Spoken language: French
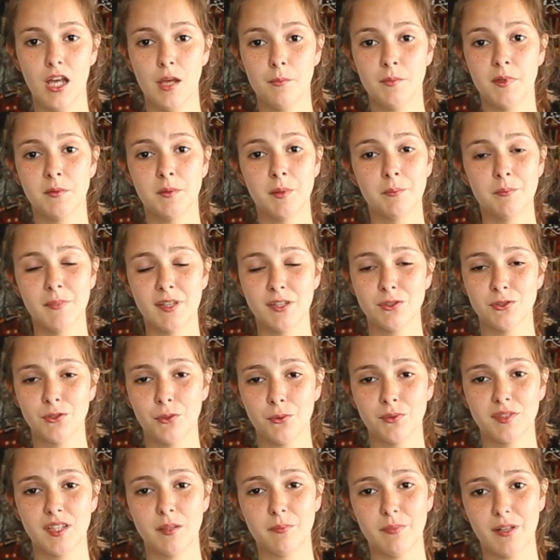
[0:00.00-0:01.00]
Mais même maintenant,
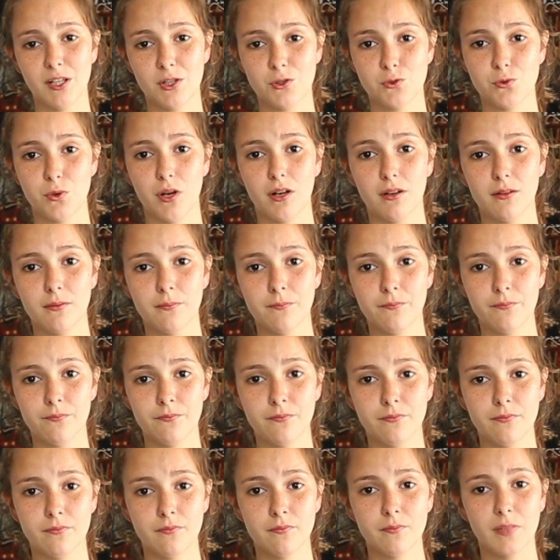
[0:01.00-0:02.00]
on n'a pas le choix,
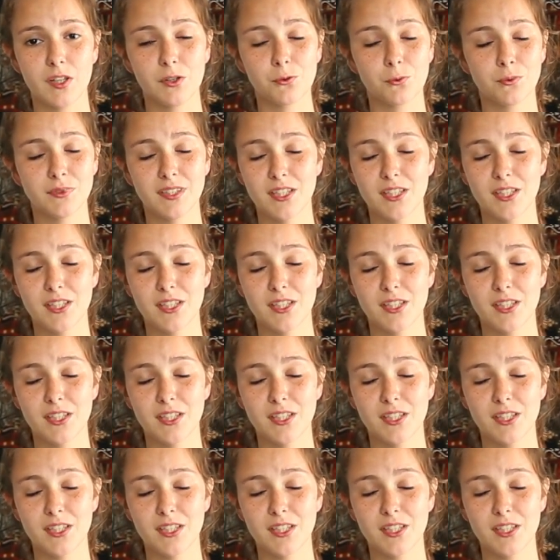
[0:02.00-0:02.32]
parce qu'on